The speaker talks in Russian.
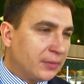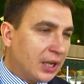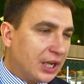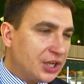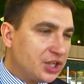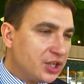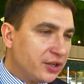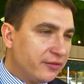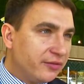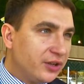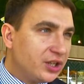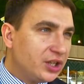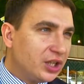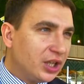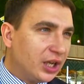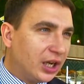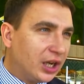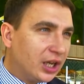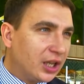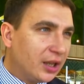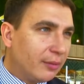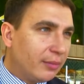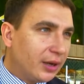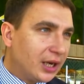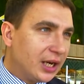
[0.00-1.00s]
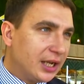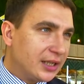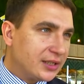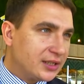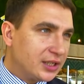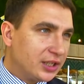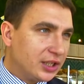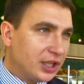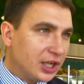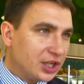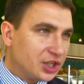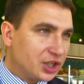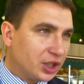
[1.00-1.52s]
очевидной
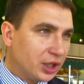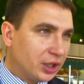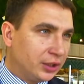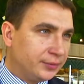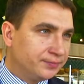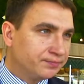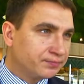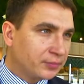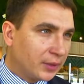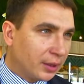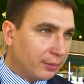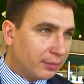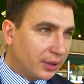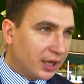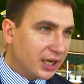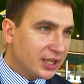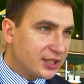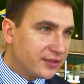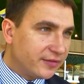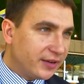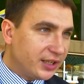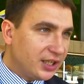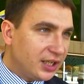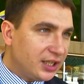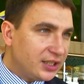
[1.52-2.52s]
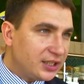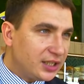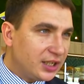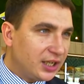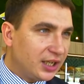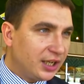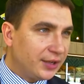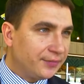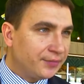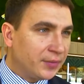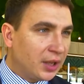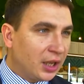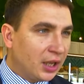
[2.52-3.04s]
коллаборации наших
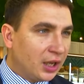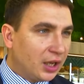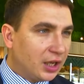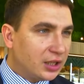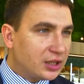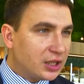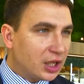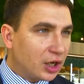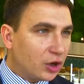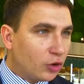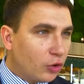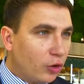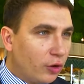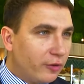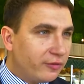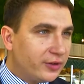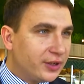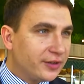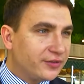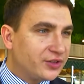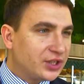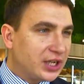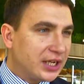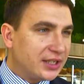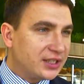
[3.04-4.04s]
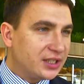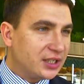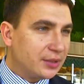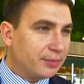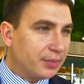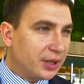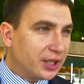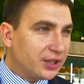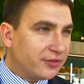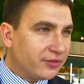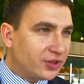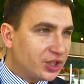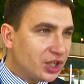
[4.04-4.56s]
производителей и торговли в части
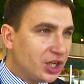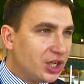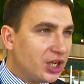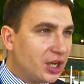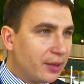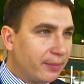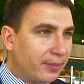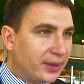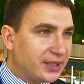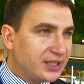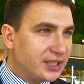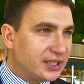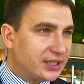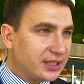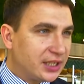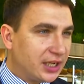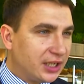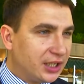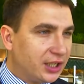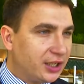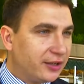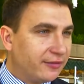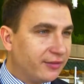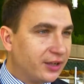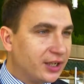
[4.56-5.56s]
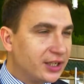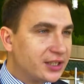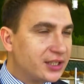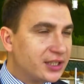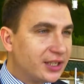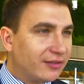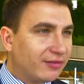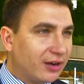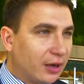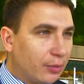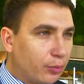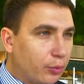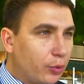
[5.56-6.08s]
продвижения и позиционирования
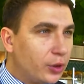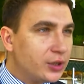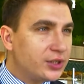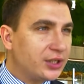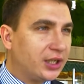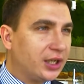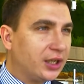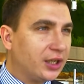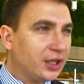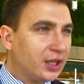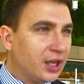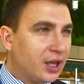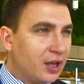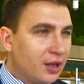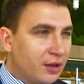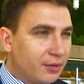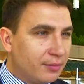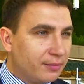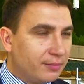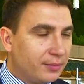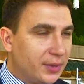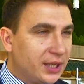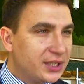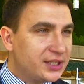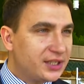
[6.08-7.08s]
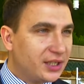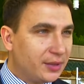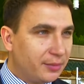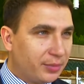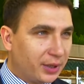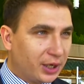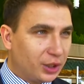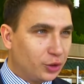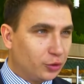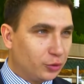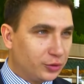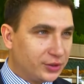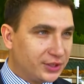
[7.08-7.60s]
ставропольской местной
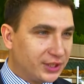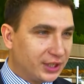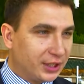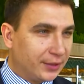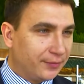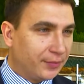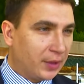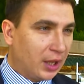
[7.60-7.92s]
продукции.